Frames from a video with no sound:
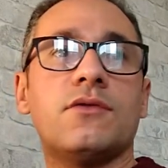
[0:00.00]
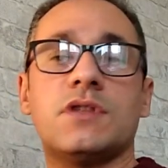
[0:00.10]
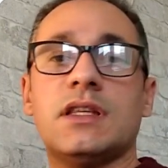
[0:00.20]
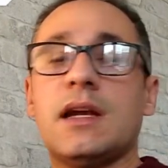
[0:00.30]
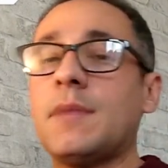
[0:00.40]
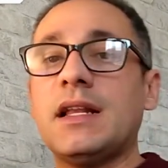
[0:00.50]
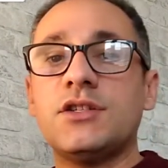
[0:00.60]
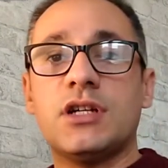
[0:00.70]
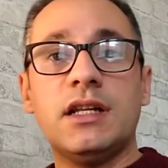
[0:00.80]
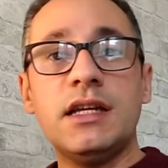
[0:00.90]
você trabalha
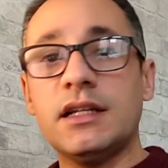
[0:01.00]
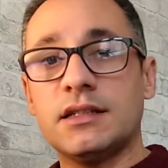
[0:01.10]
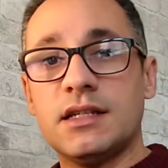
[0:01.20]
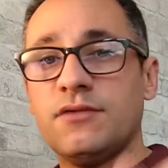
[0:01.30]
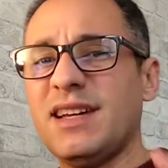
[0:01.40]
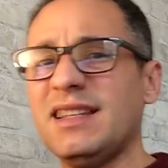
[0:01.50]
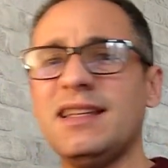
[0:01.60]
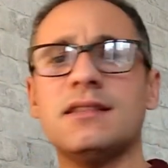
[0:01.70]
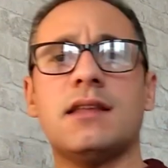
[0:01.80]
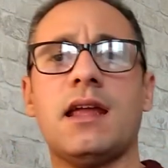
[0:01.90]
de cleaner, você não vai ter
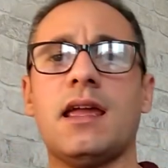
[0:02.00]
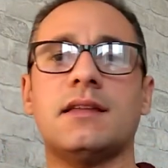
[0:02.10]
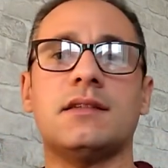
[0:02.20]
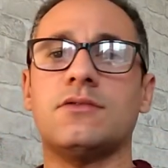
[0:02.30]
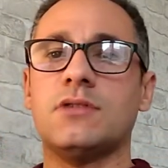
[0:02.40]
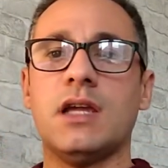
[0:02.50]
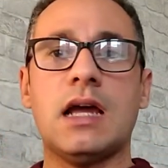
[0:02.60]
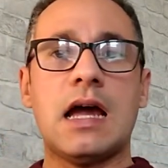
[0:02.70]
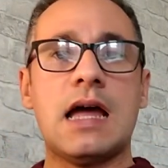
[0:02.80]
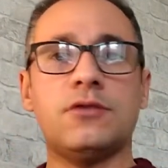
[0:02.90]
estresse, é
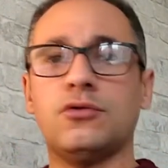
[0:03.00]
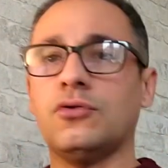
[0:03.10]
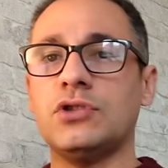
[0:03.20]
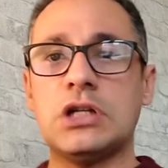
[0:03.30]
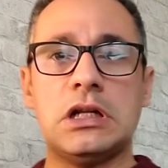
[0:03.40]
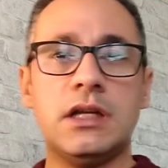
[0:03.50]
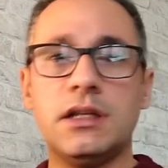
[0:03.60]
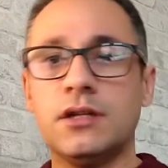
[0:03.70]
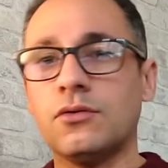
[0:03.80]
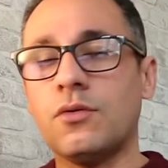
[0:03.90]
sossegado, eu tô de
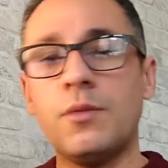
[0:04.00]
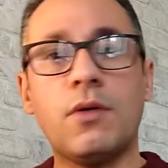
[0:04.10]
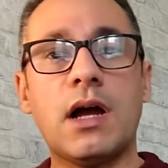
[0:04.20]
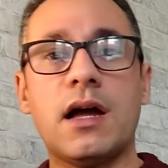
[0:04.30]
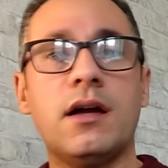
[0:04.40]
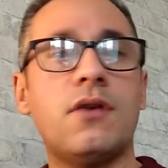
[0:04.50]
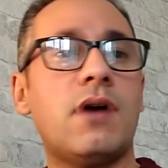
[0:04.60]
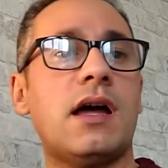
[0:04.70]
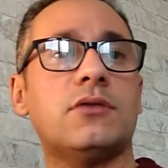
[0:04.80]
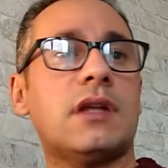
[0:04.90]
cleaner e tô com meu carrão.
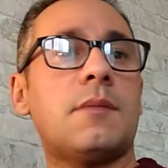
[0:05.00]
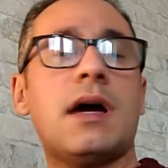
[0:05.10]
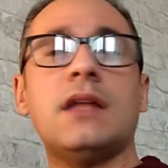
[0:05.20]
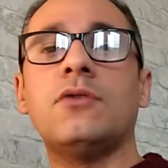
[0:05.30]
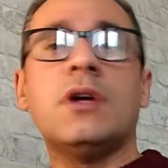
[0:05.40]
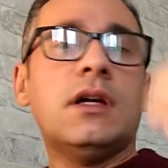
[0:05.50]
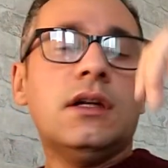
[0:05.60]
Ah, eu trabalho,